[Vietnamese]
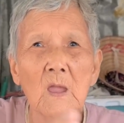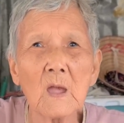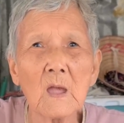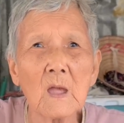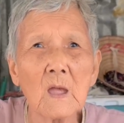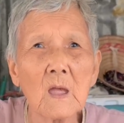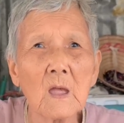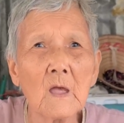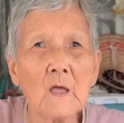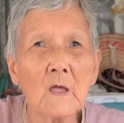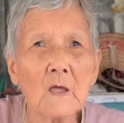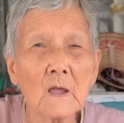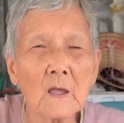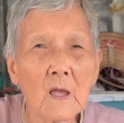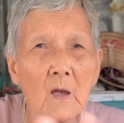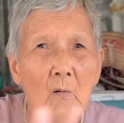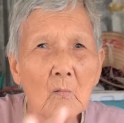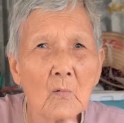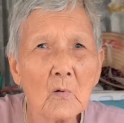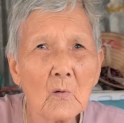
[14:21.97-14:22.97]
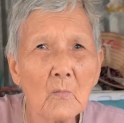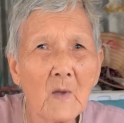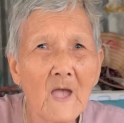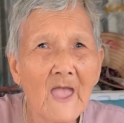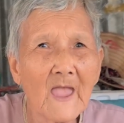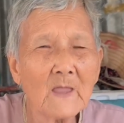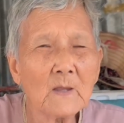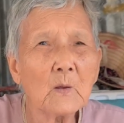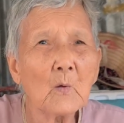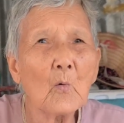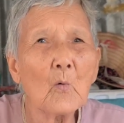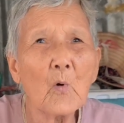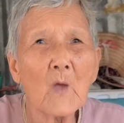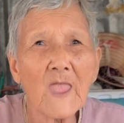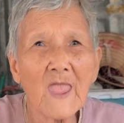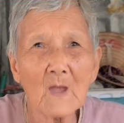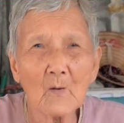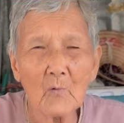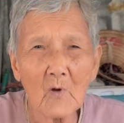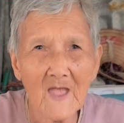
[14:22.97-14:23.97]
uh, không có phải tôi
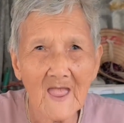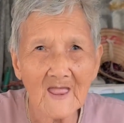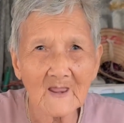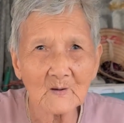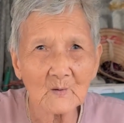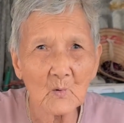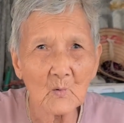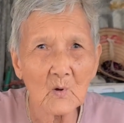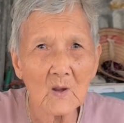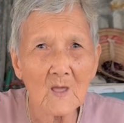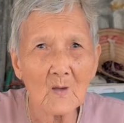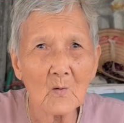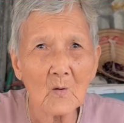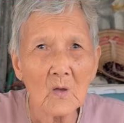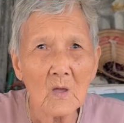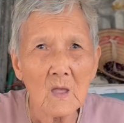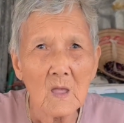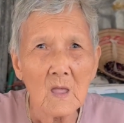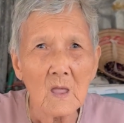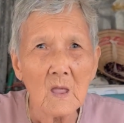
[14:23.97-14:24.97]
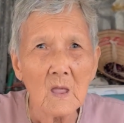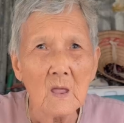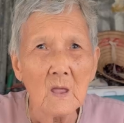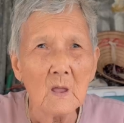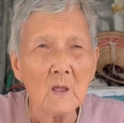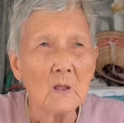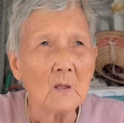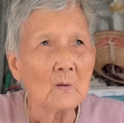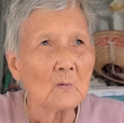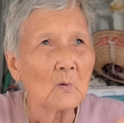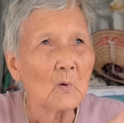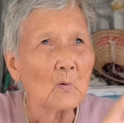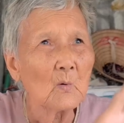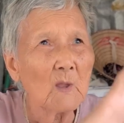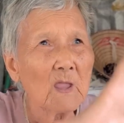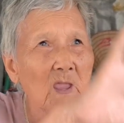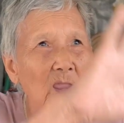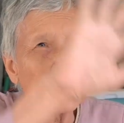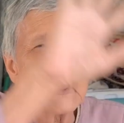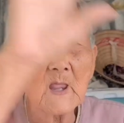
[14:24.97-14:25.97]
phe phan tôi đâu dạ tôi
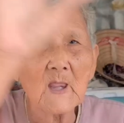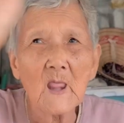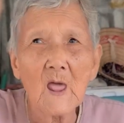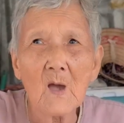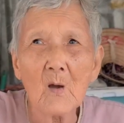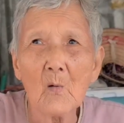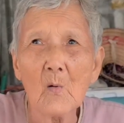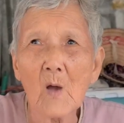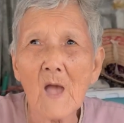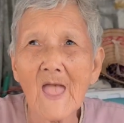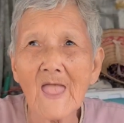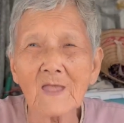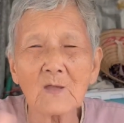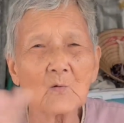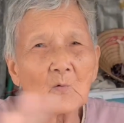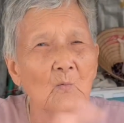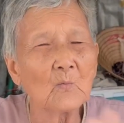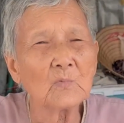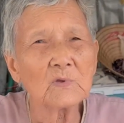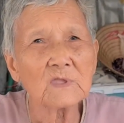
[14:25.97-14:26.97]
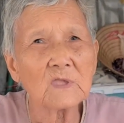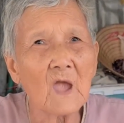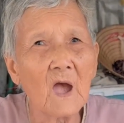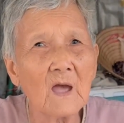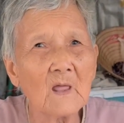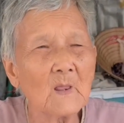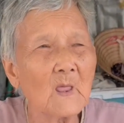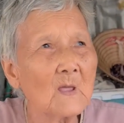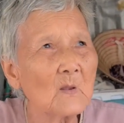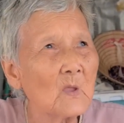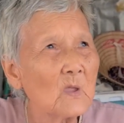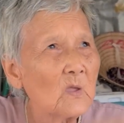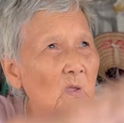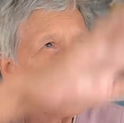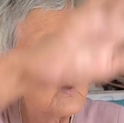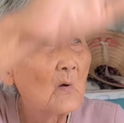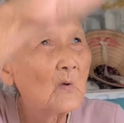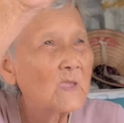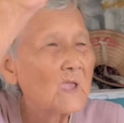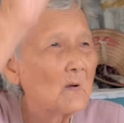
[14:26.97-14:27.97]
đi tới đâu ai cũng chợ là đi
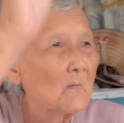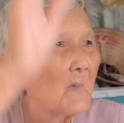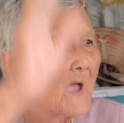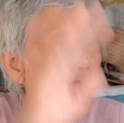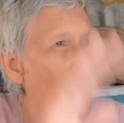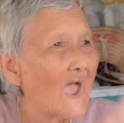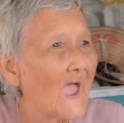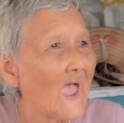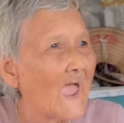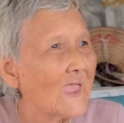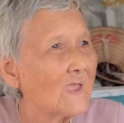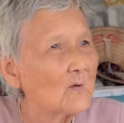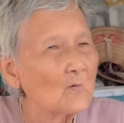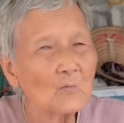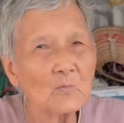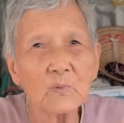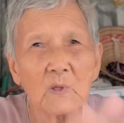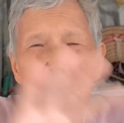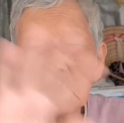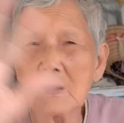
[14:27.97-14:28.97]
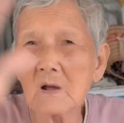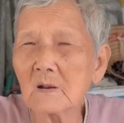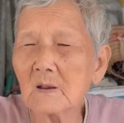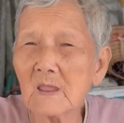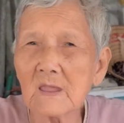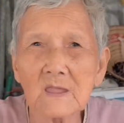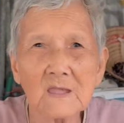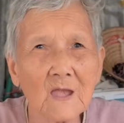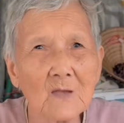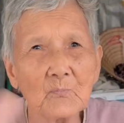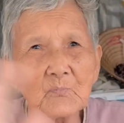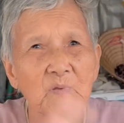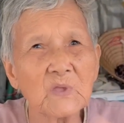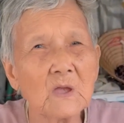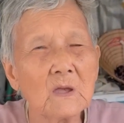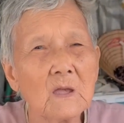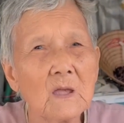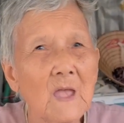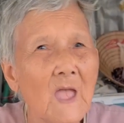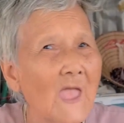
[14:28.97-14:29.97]
vô nhà bạn ai cũng thương đi khách
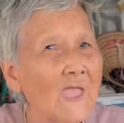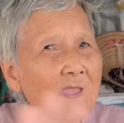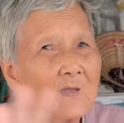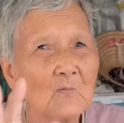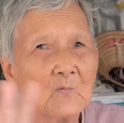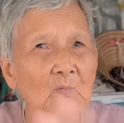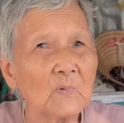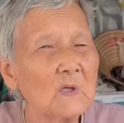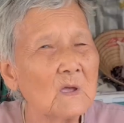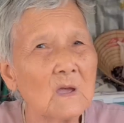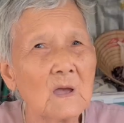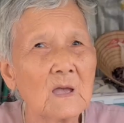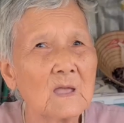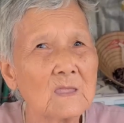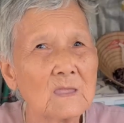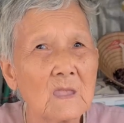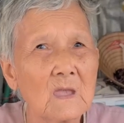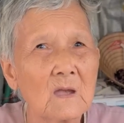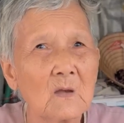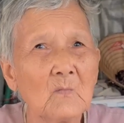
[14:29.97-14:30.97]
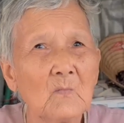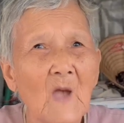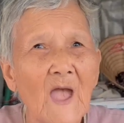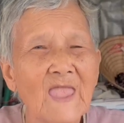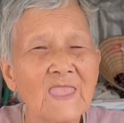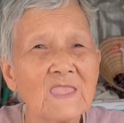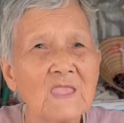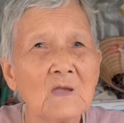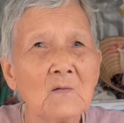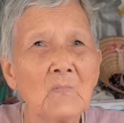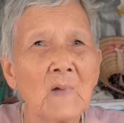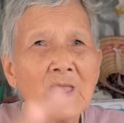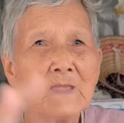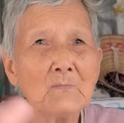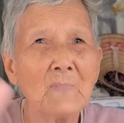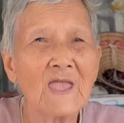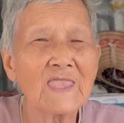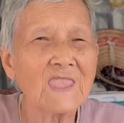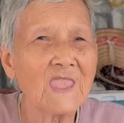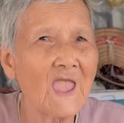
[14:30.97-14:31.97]
xứ ai cũng thương dạ. phải như mấy
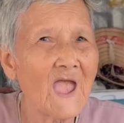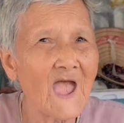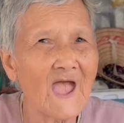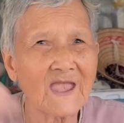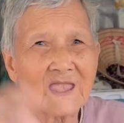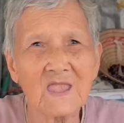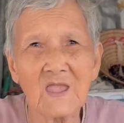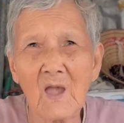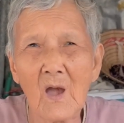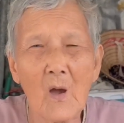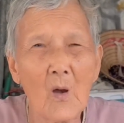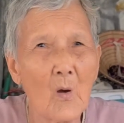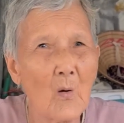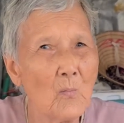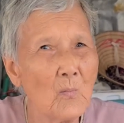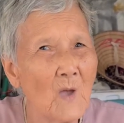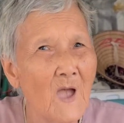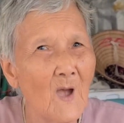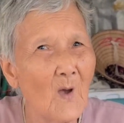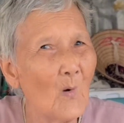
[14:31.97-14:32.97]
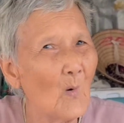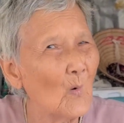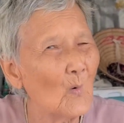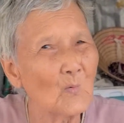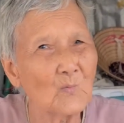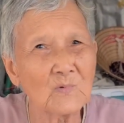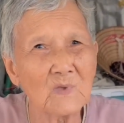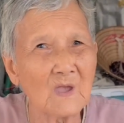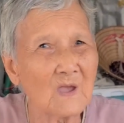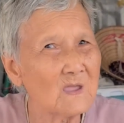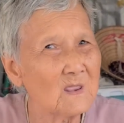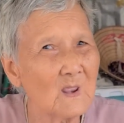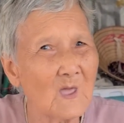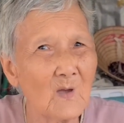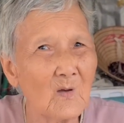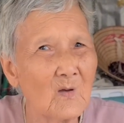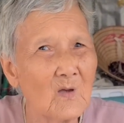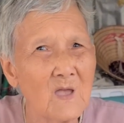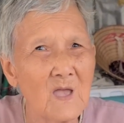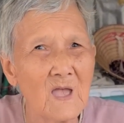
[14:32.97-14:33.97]
bà già kia hổ mẫu cũng dữ lắm
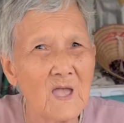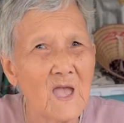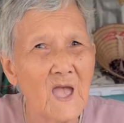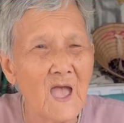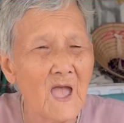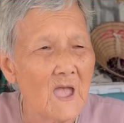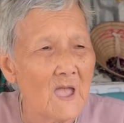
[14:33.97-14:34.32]
dạ